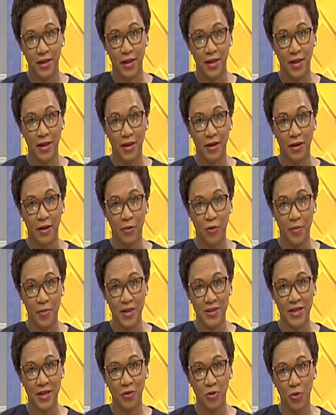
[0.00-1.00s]
Eh, eh,
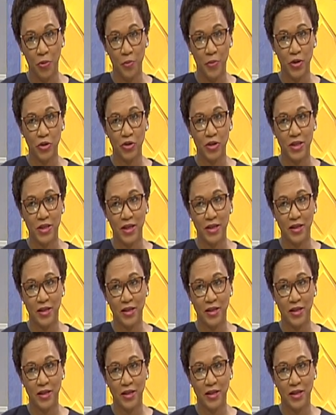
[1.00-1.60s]
conversando con un periodista